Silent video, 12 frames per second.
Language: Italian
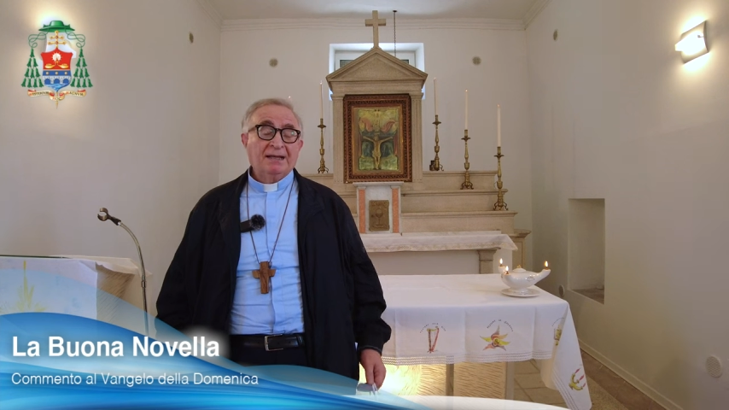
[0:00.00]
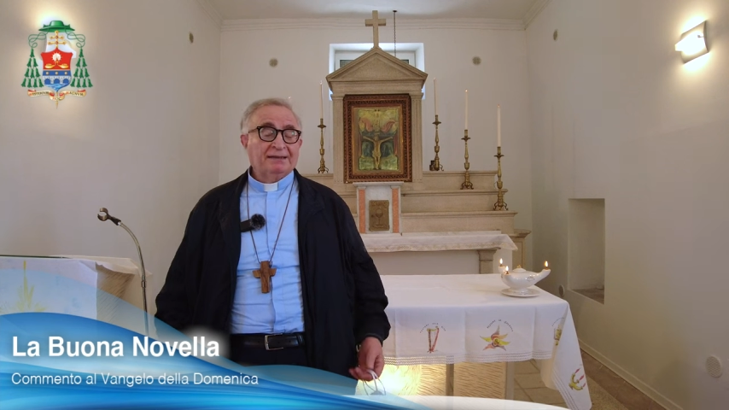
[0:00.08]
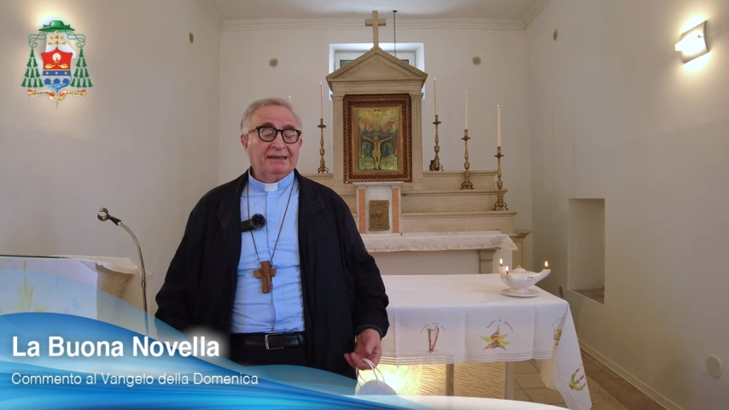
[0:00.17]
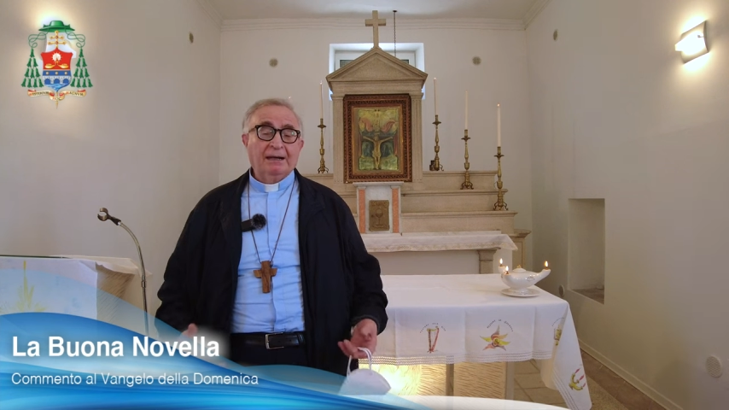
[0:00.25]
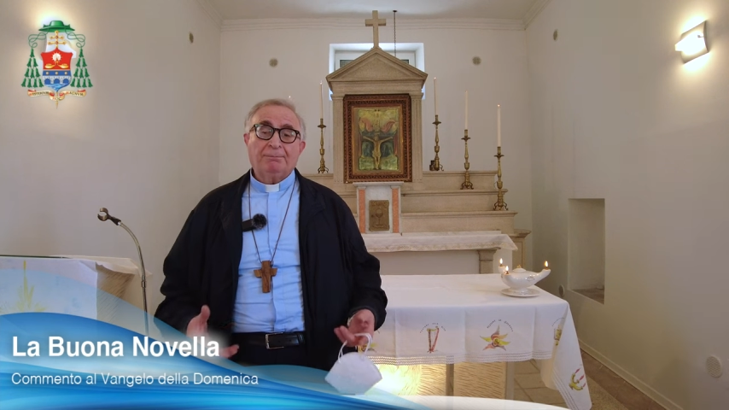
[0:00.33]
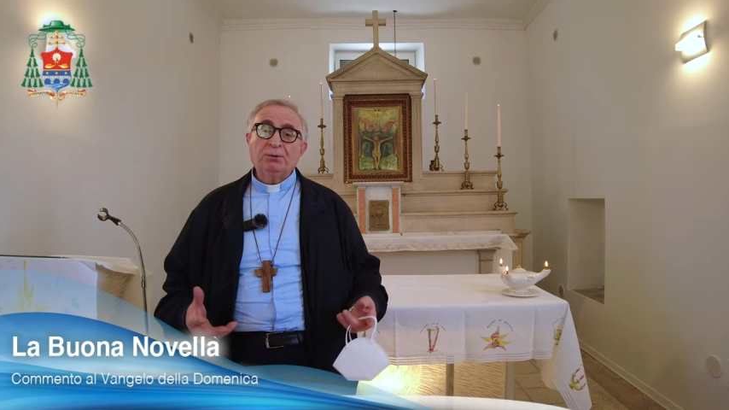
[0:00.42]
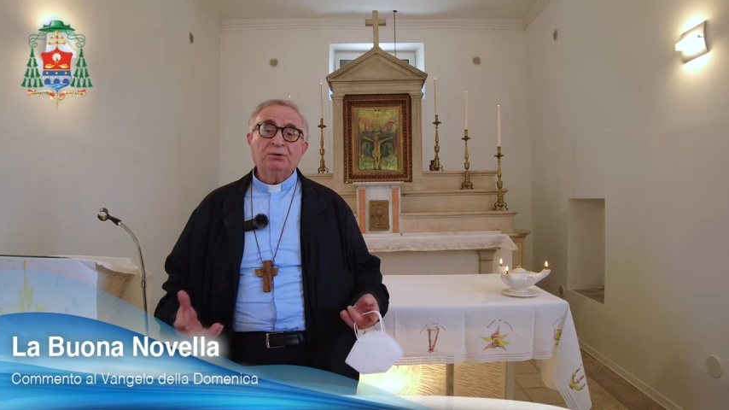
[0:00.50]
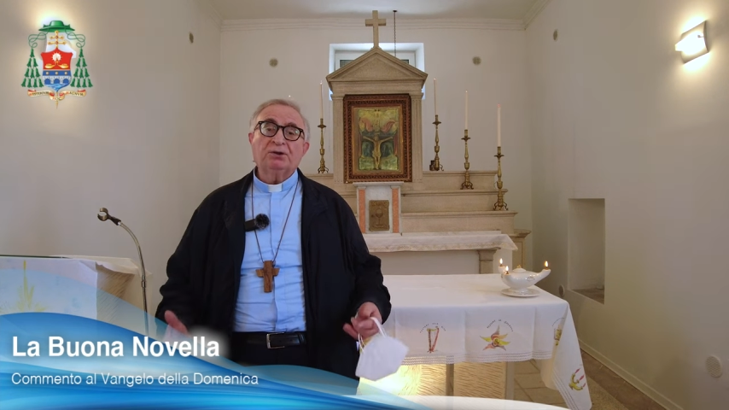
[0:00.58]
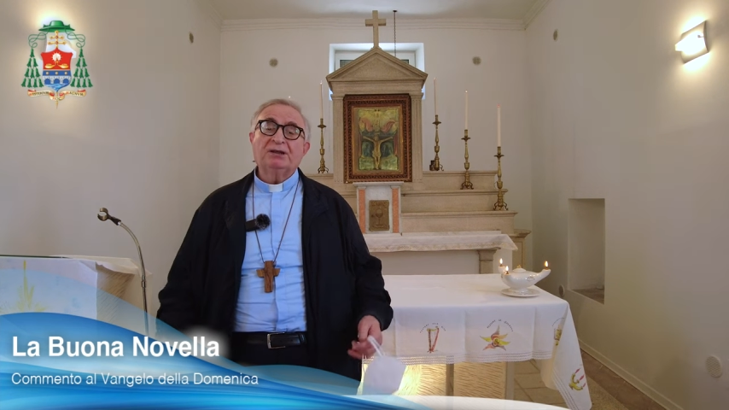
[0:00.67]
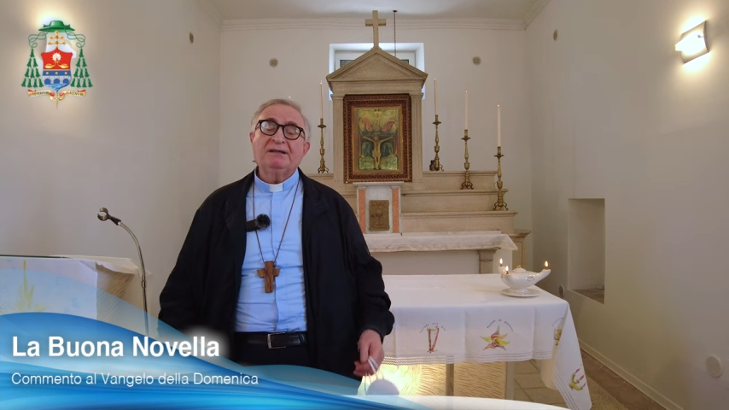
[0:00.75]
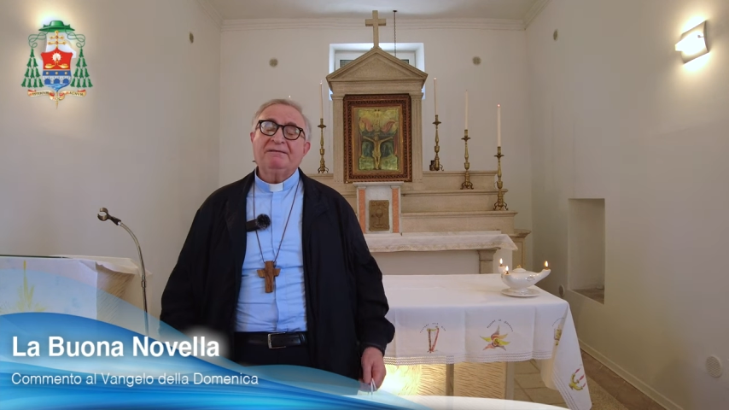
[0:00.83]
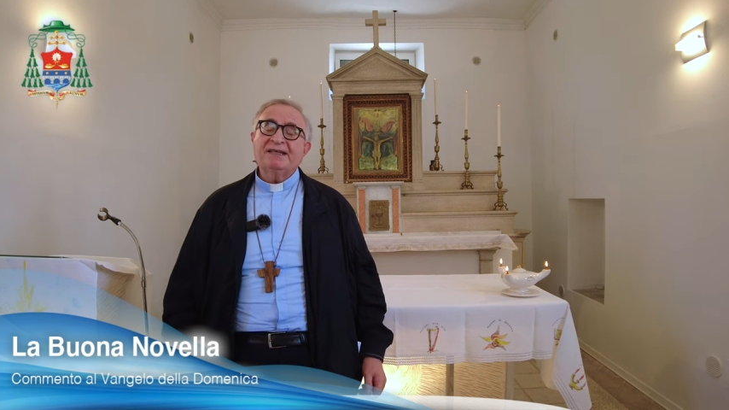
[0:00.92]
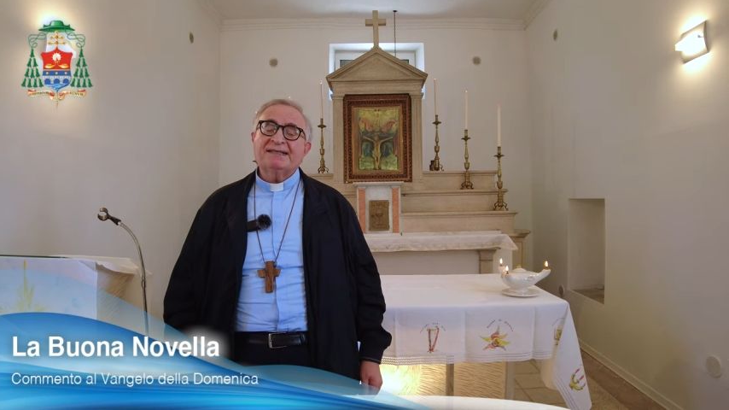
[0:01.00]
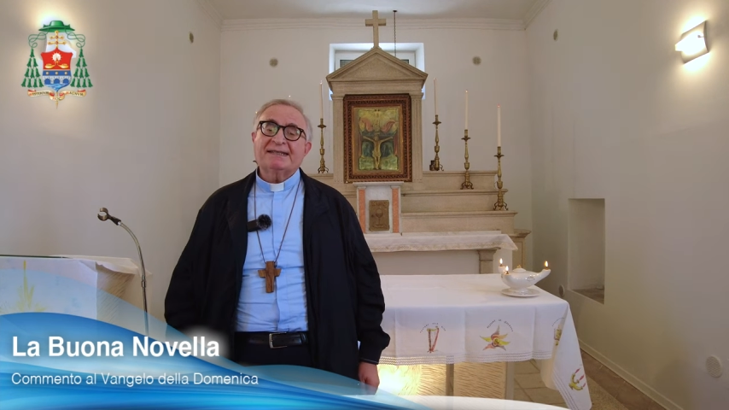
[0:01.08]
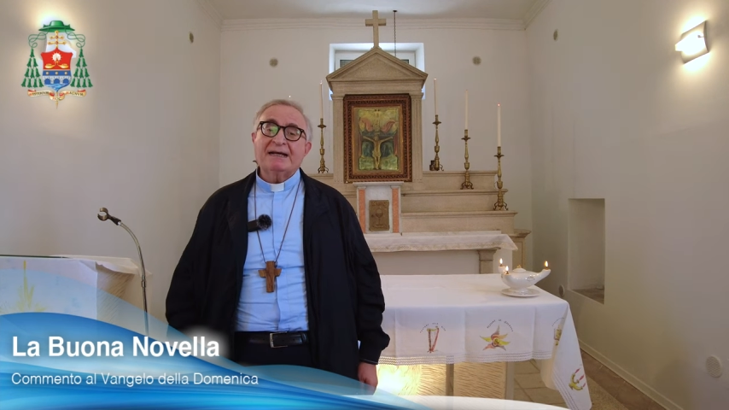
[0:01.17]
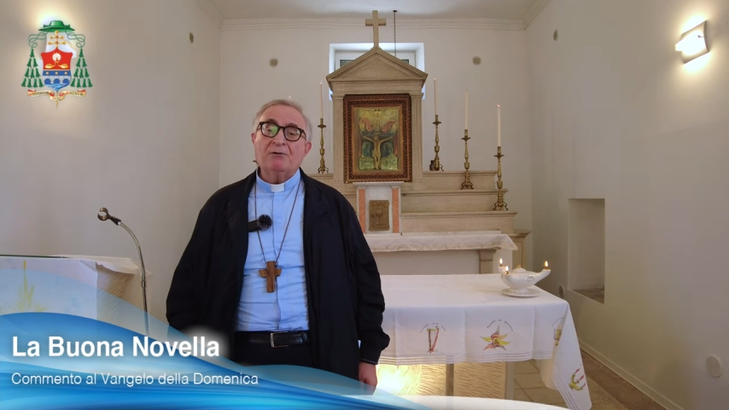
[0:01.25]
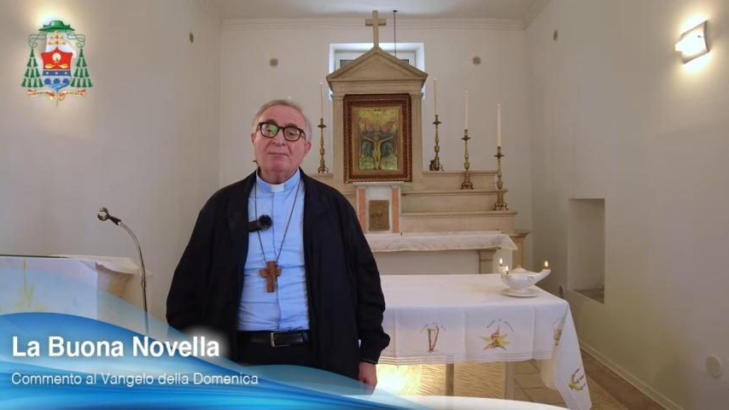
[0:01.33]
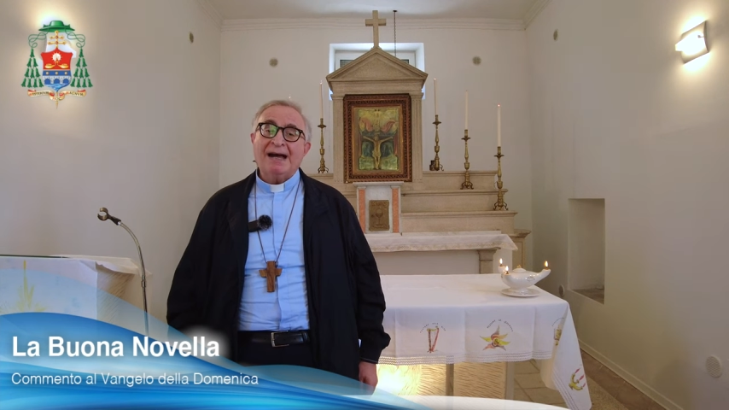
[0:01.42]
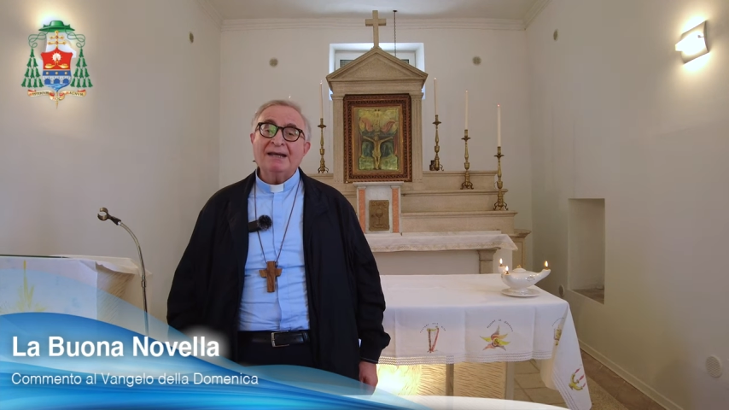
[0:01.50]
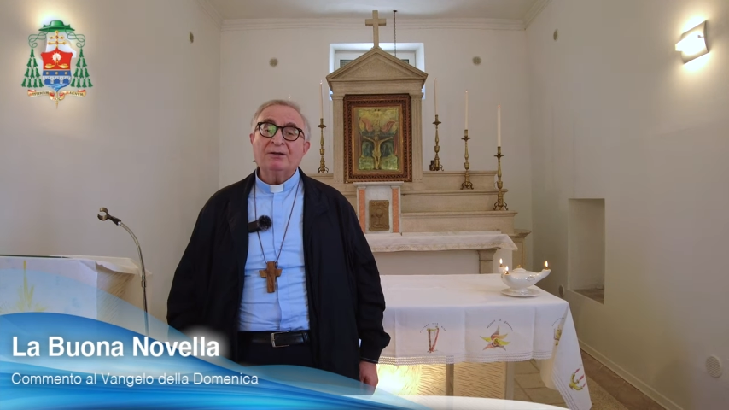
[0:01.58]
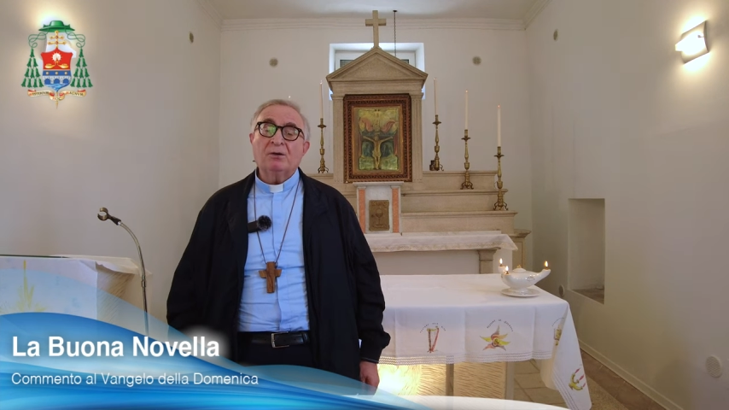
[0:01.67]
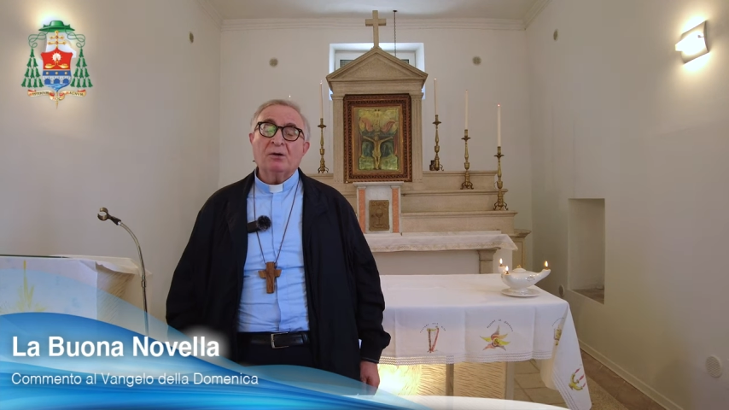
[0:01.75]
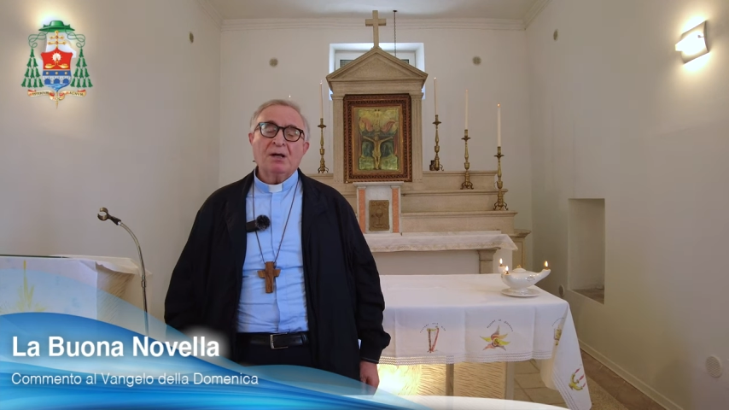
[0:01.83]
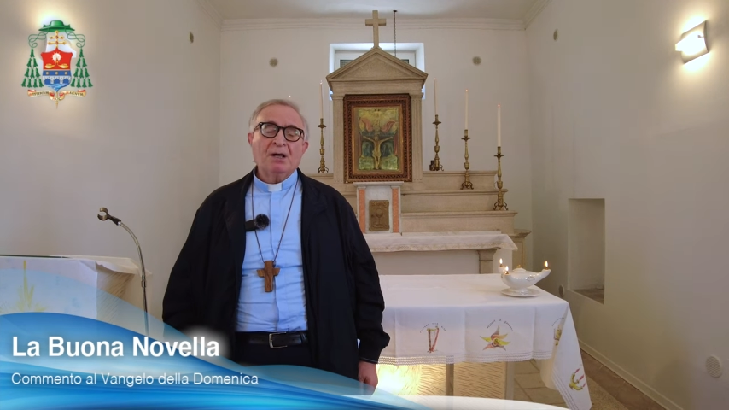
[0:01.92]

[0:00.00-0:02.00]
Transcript: Dal punto di vista umano